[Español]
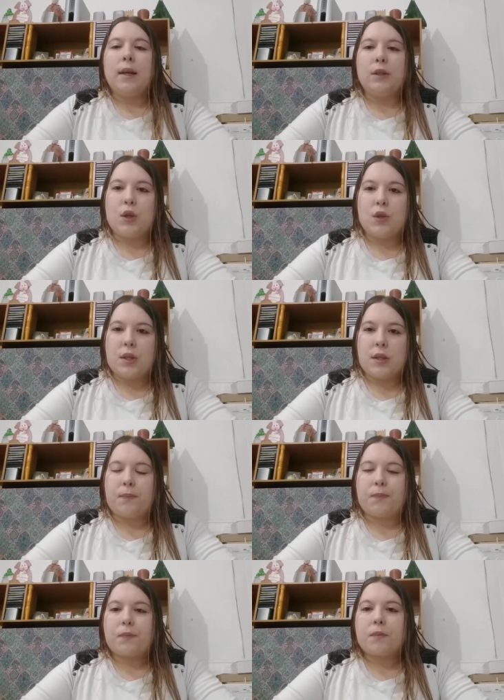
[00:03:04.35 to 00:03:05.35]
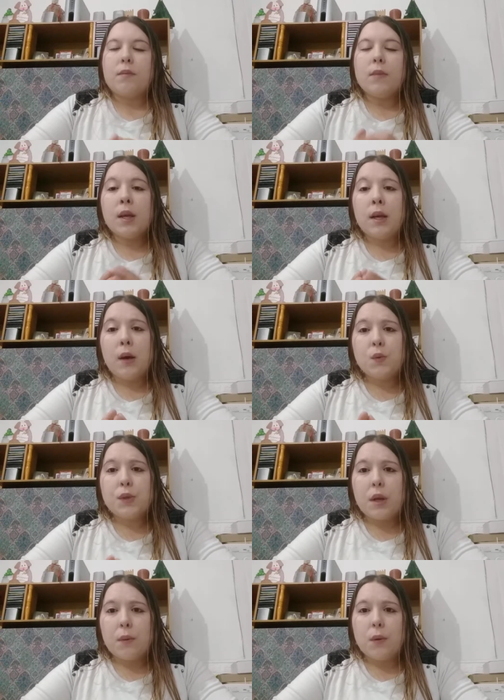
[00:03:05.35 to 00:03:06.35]
Entonces, que un
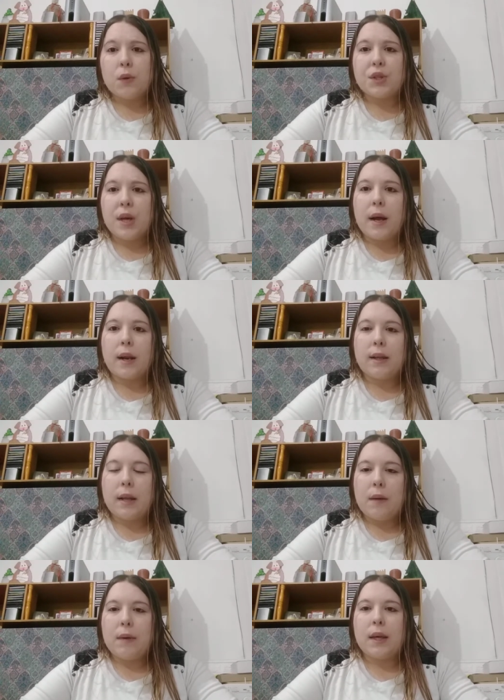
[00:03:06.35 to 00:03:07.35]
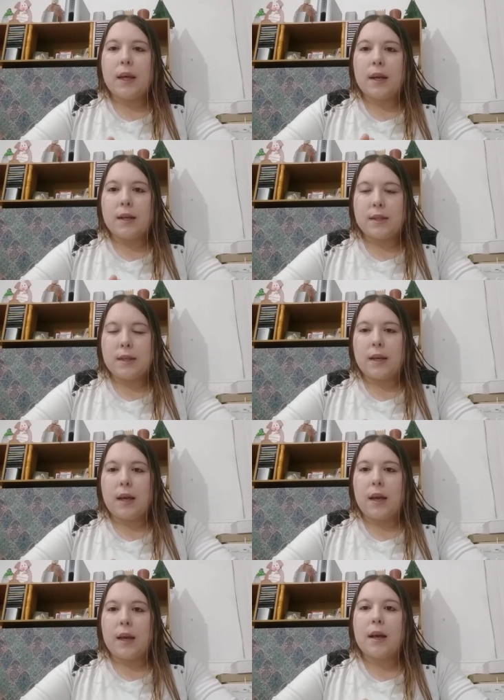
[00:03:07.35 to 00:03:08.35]
ser vivo sea irritable quiere decir
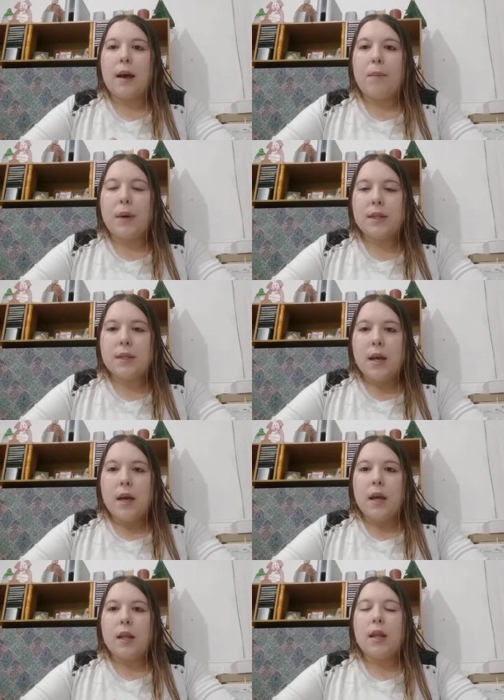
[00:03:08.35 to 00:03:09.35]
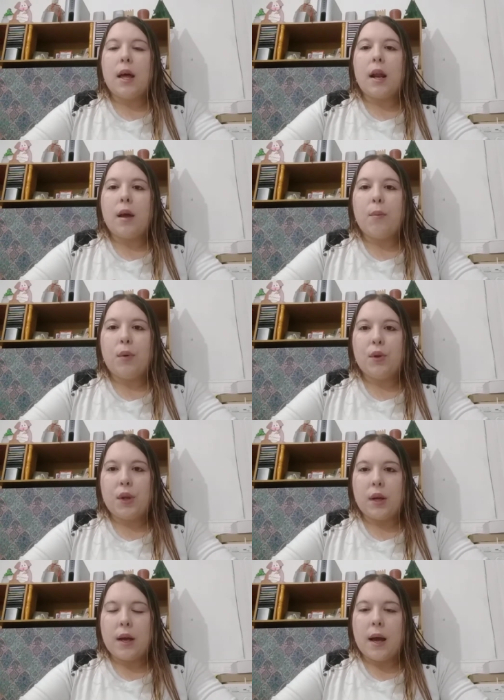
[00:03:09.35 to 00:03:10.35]
que es capaz de
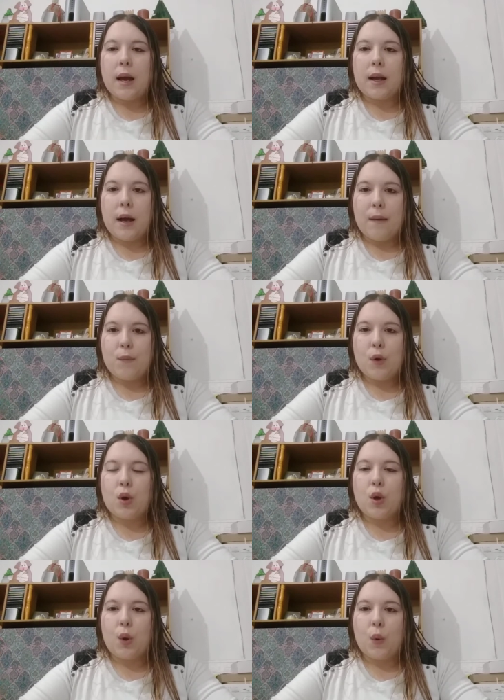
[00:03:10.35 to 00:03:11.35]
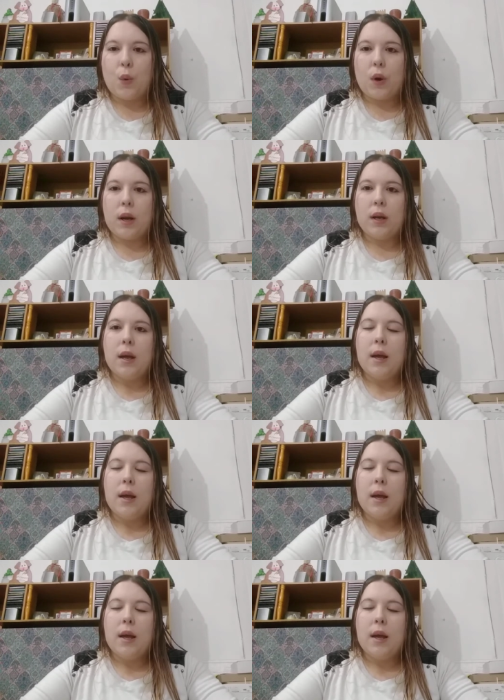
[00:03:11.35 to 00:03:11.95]
responder a cambios que ocurren